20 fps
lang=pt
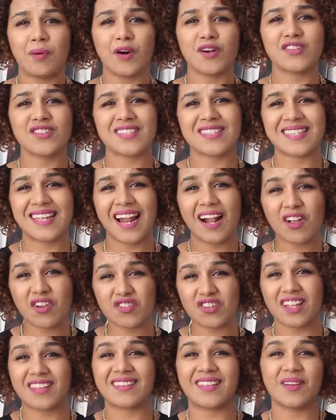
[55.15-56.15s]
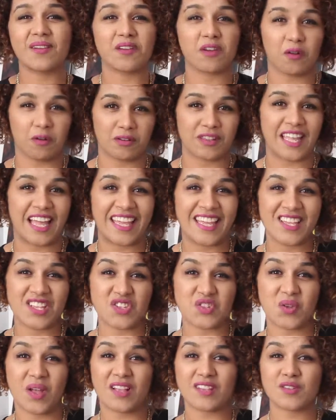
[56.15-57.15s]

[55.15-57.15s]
poxa, será que eu já tenho que contar isso?